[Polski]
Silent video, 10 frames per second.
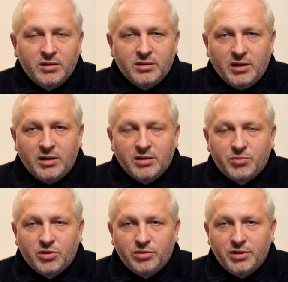Ta
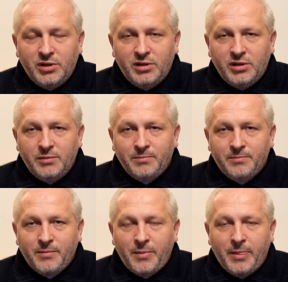prorokini,
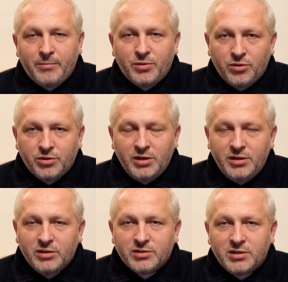
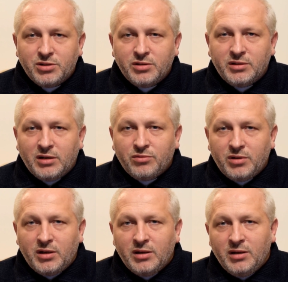prorokini to znaczy ta,
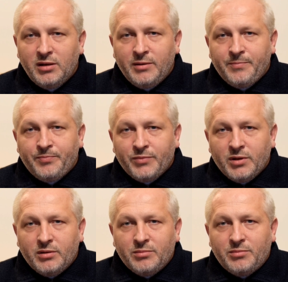która
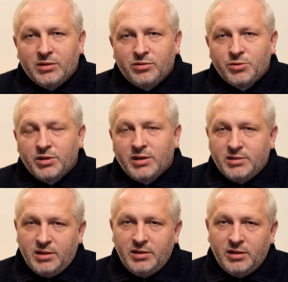ma do
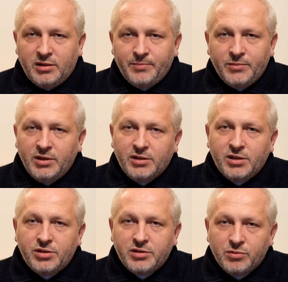przekazania
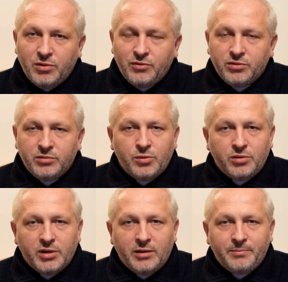jakieś słowo od
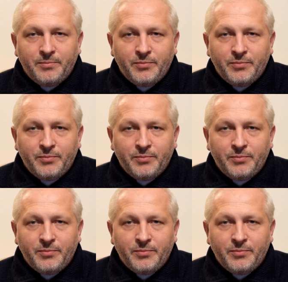Boga –